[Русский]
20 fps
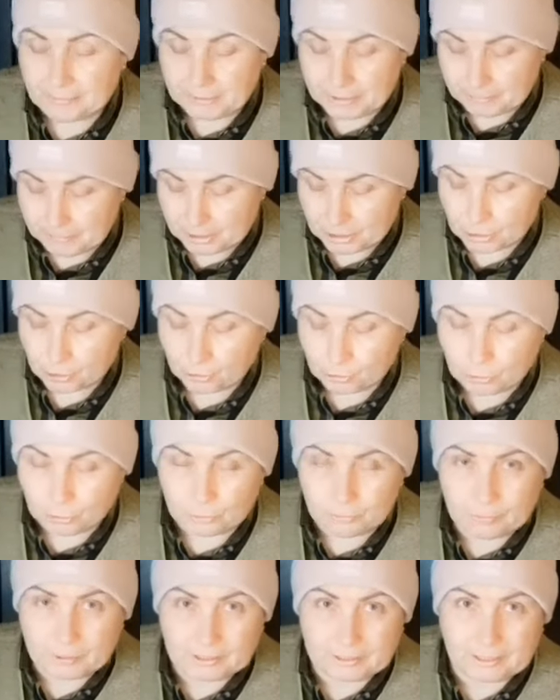Я понимаю, еще
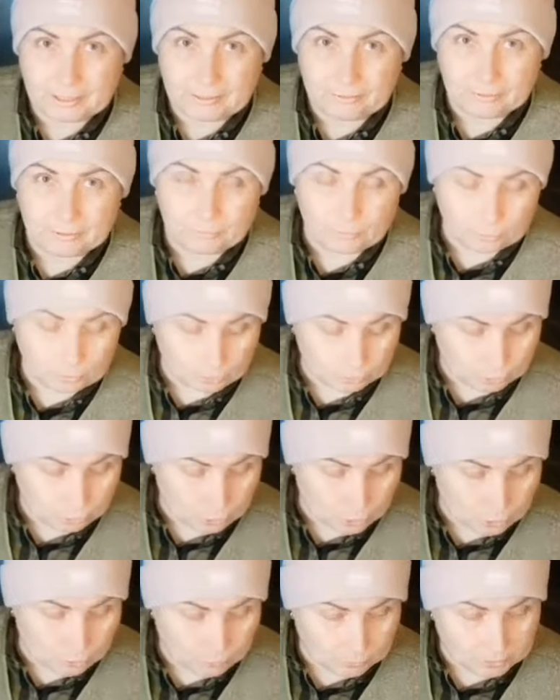грунт протравливают,
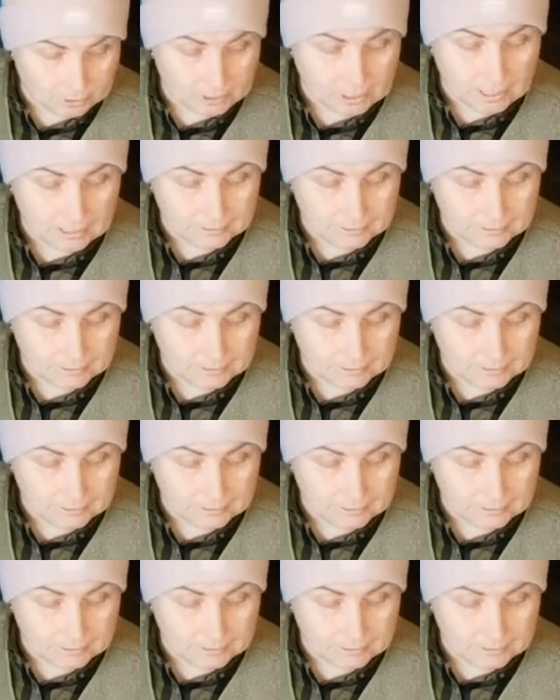но то, что